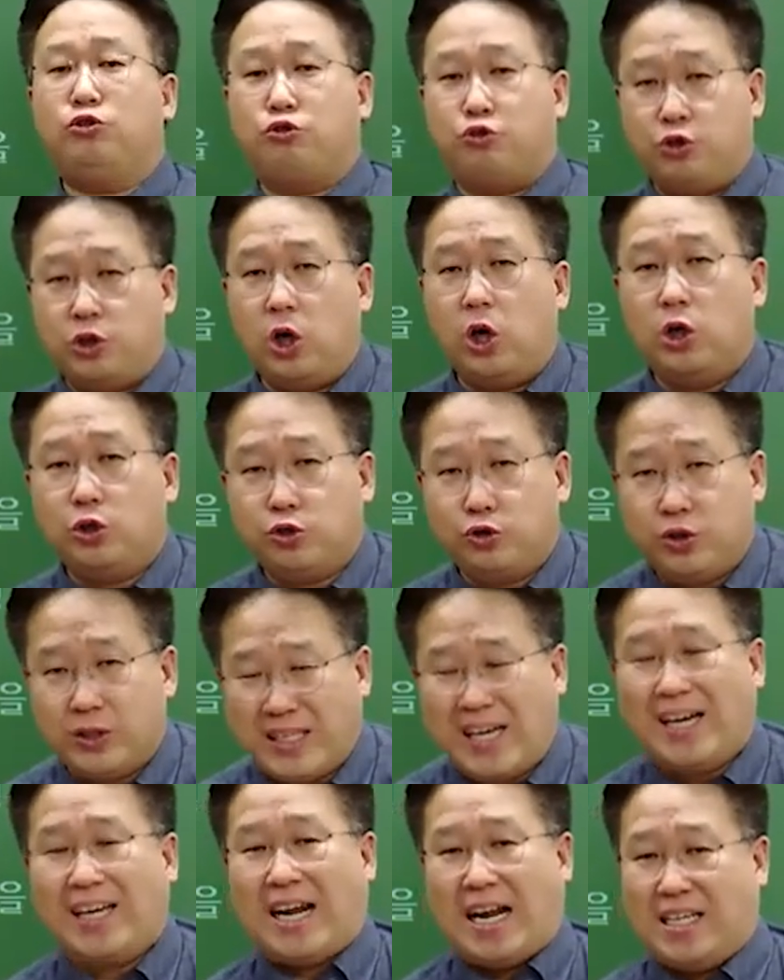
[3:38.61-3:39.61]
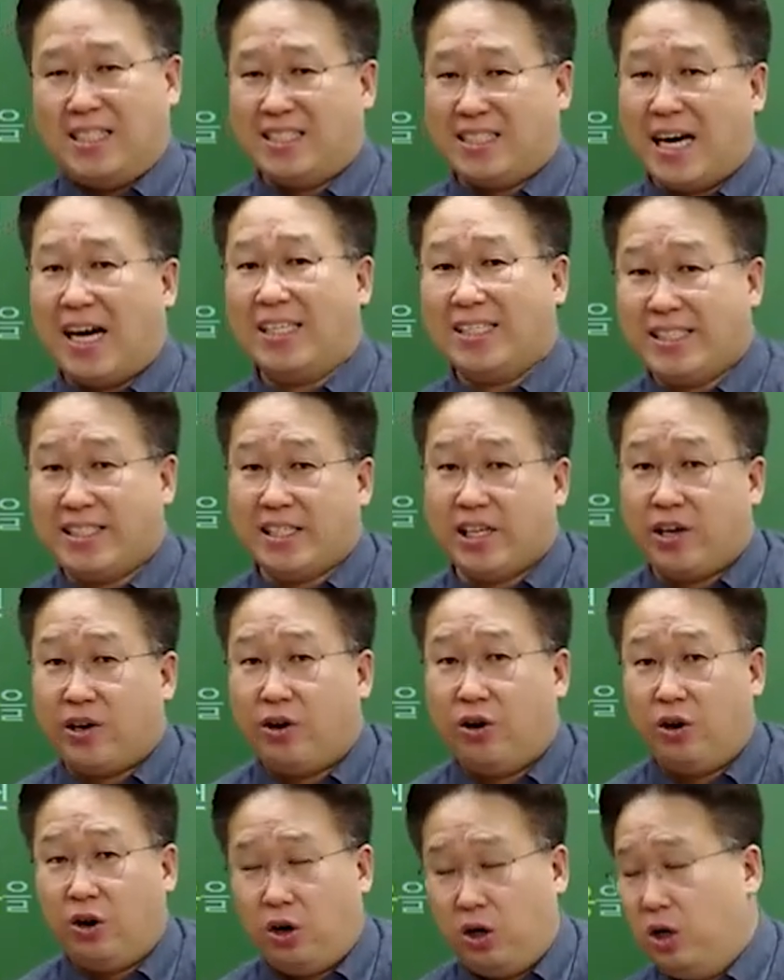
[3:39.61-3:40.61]
줄여준다라는
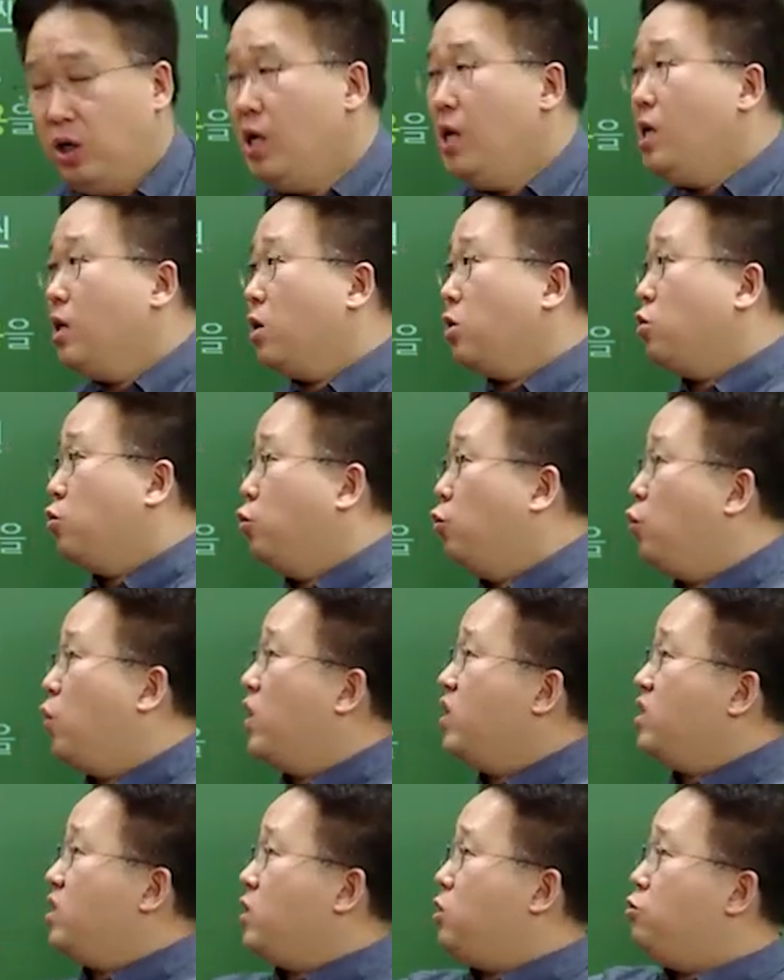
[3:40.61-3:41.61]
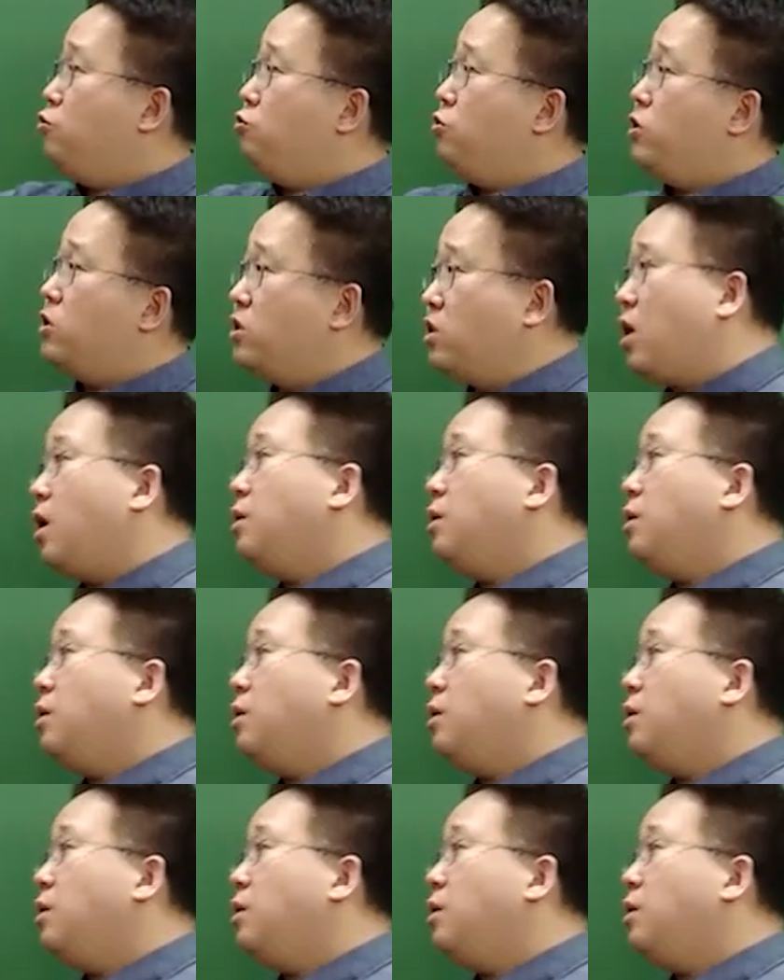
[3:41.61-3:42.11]
사실이에요. 그래서 이러한 이유들